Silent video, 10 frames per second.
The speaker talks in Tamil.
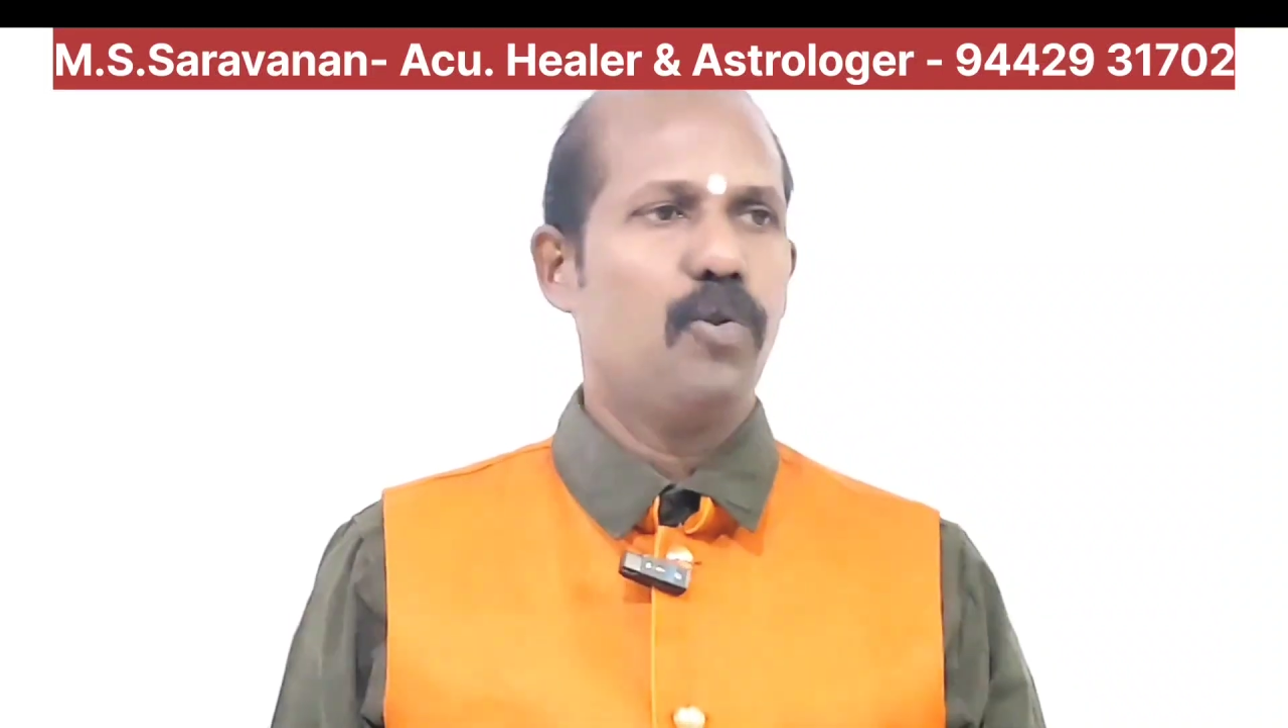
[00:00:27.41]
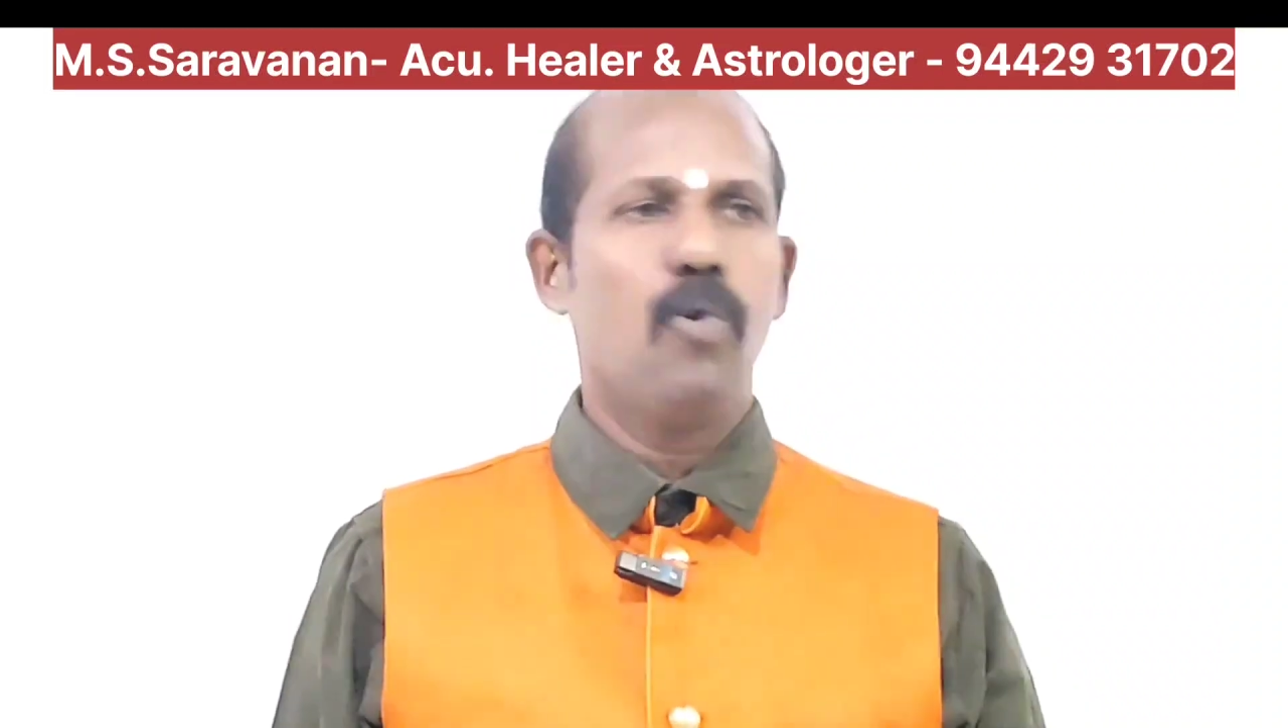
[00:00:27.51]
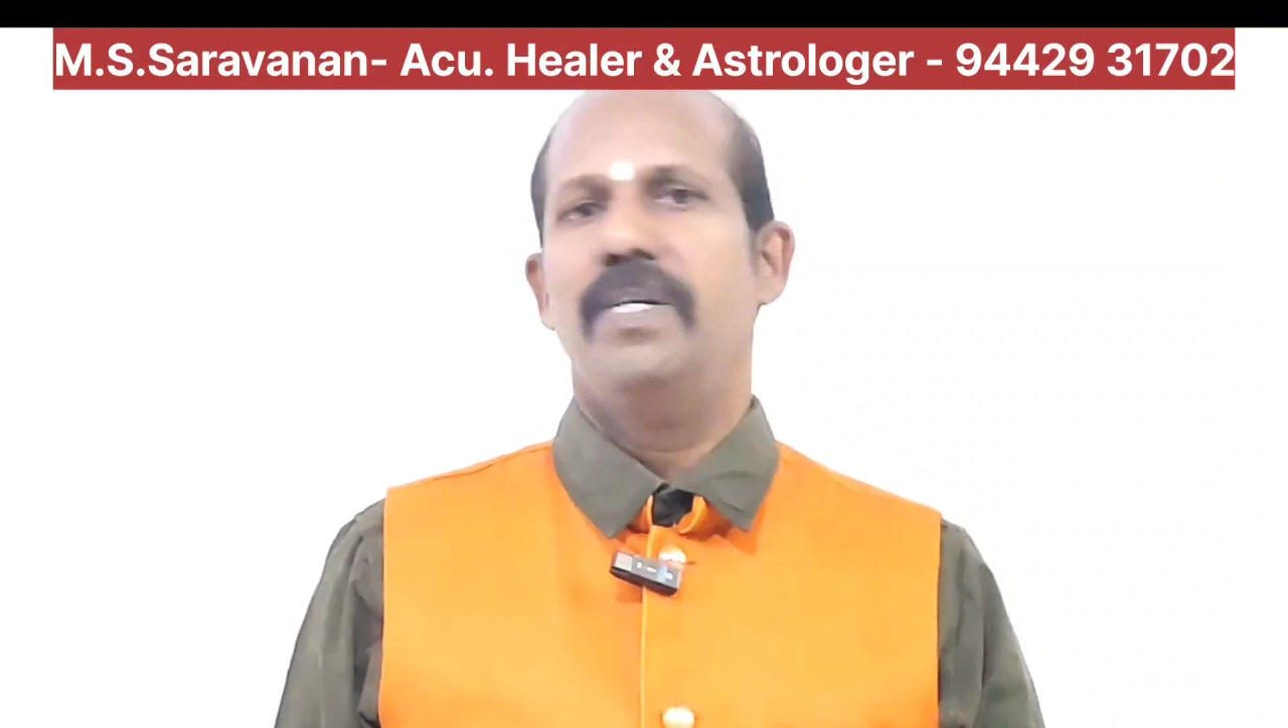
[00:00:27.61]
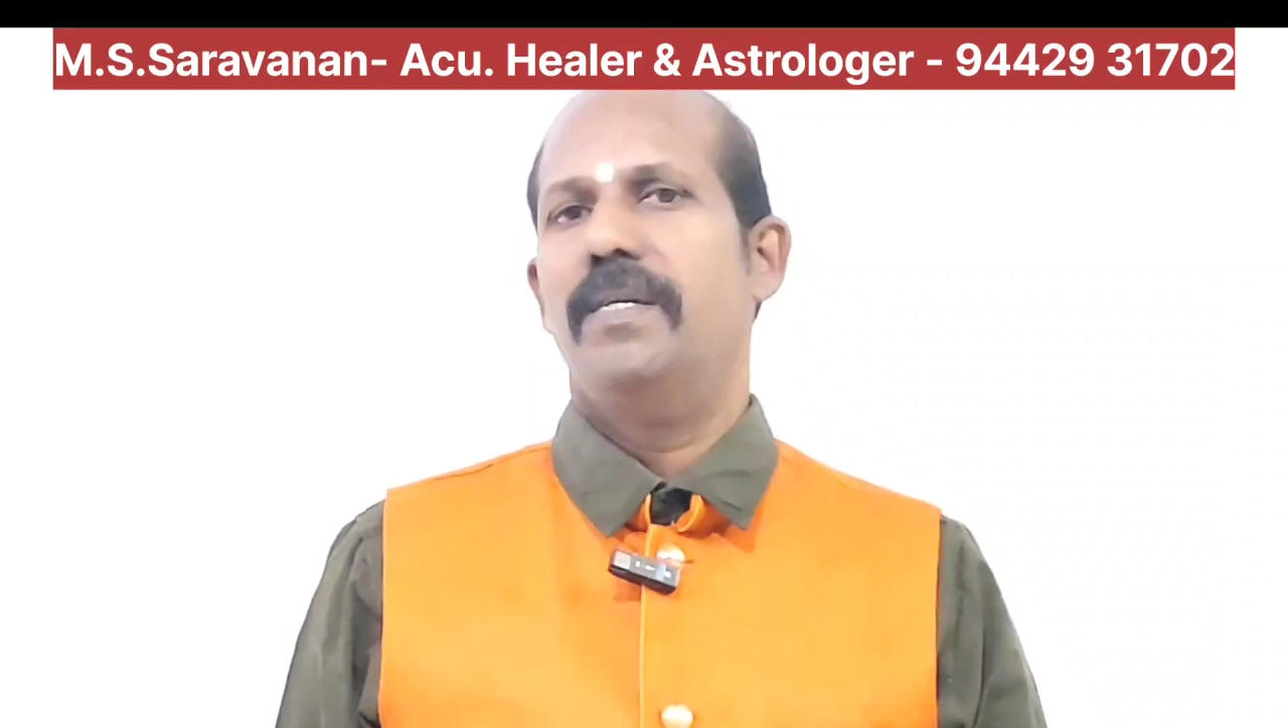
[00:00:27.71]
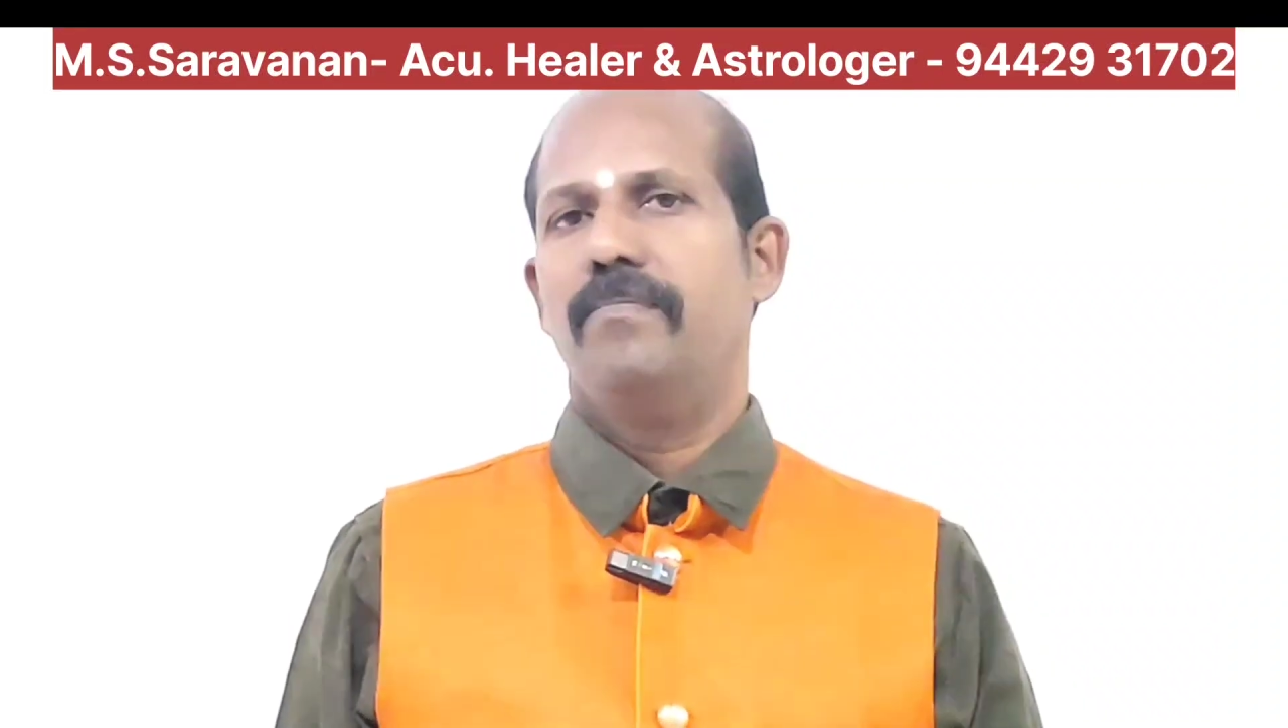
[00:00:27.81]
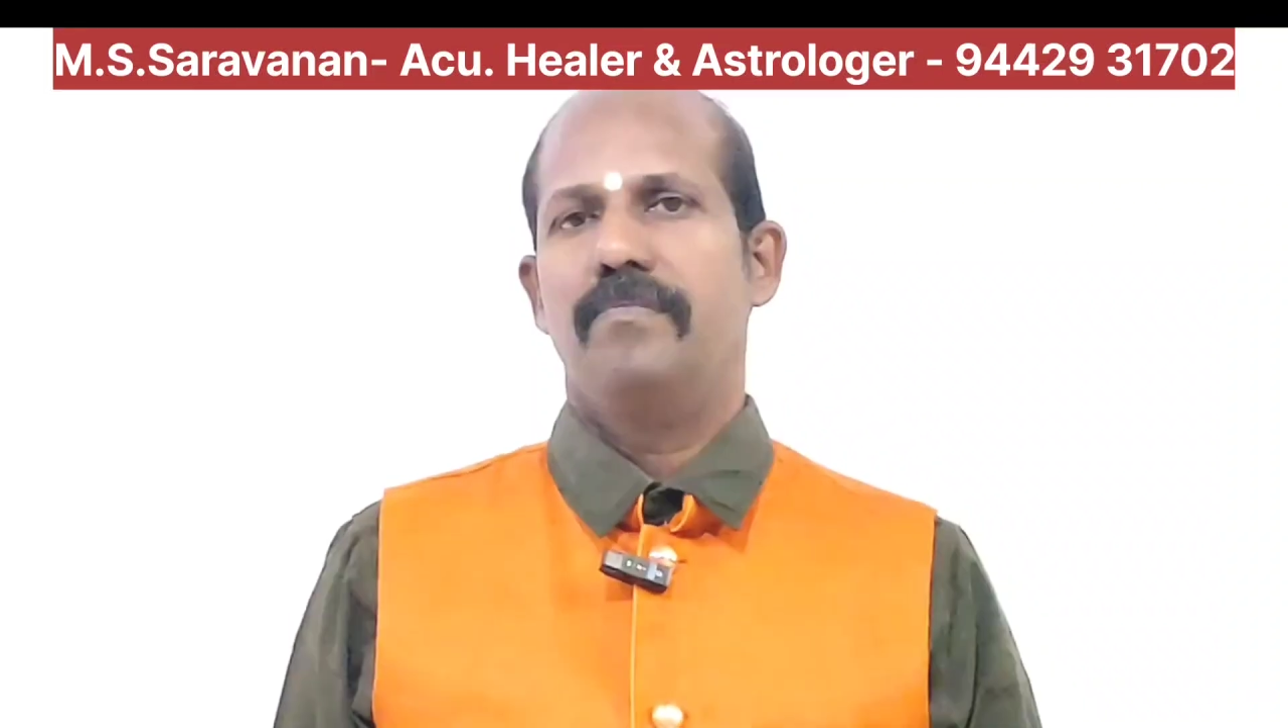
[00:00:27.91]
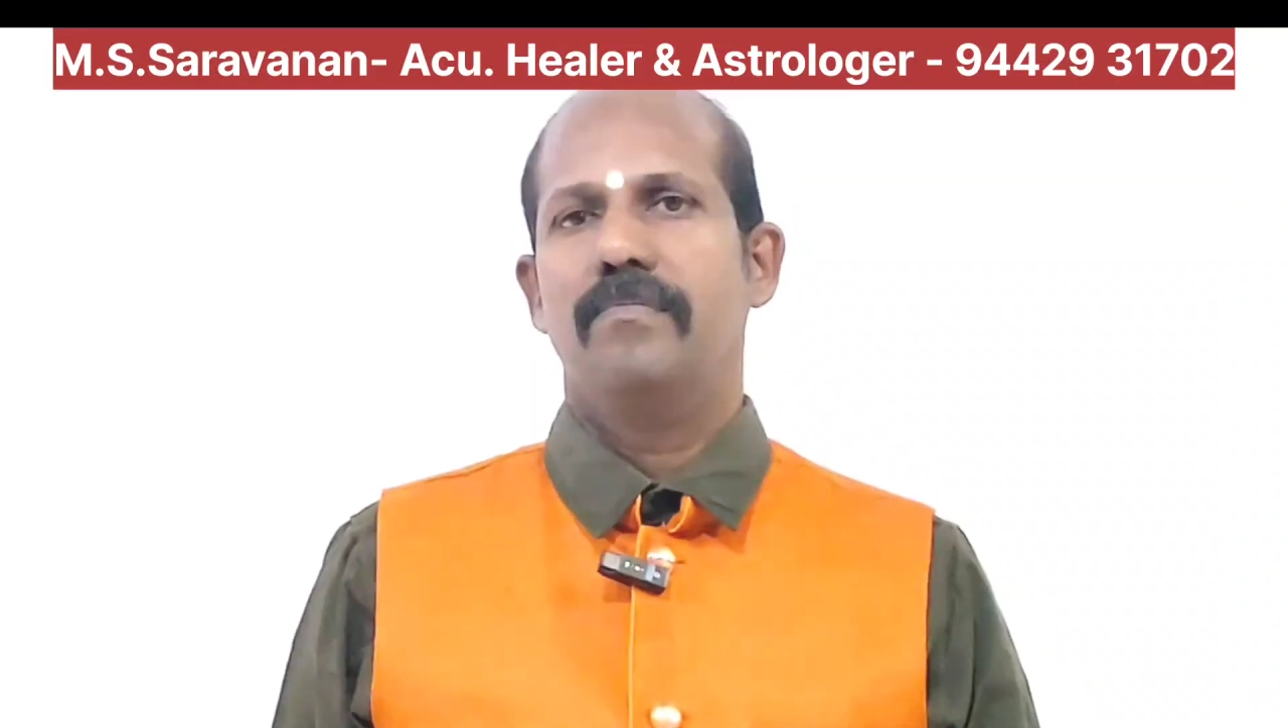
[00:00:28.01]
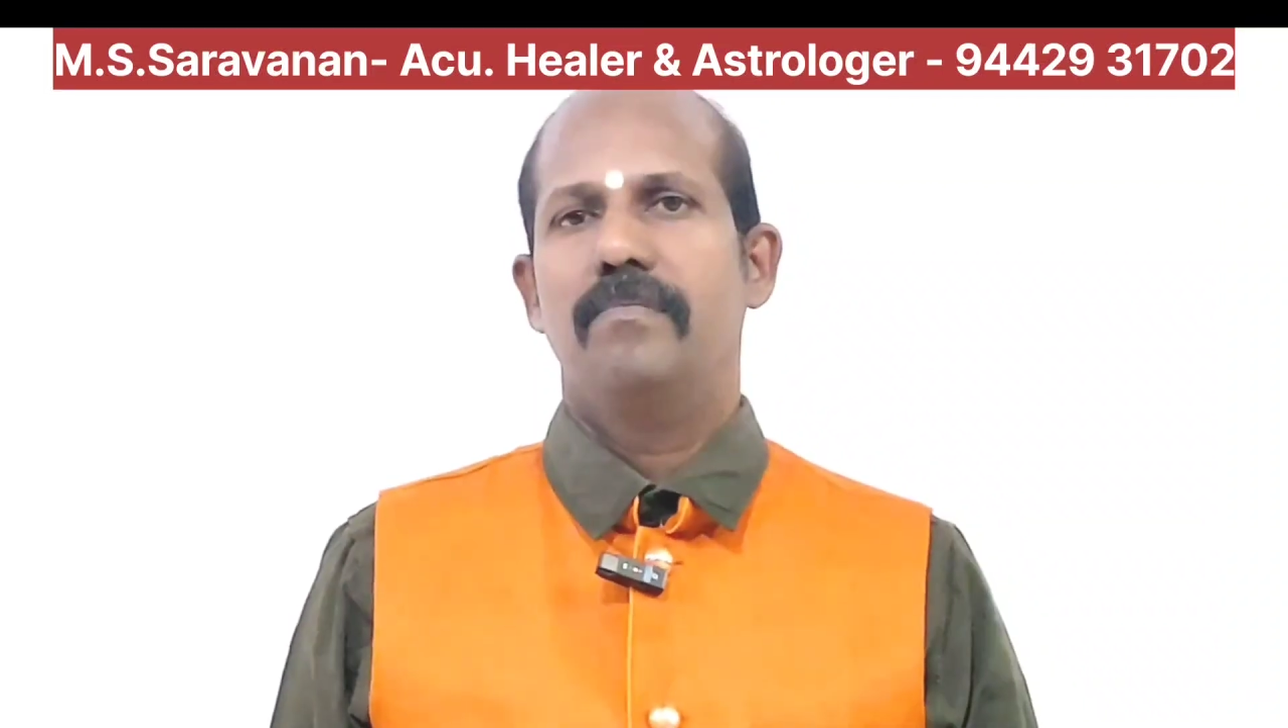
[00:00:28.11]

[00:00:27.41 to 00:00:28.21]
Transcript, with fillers: ஜோதிடம்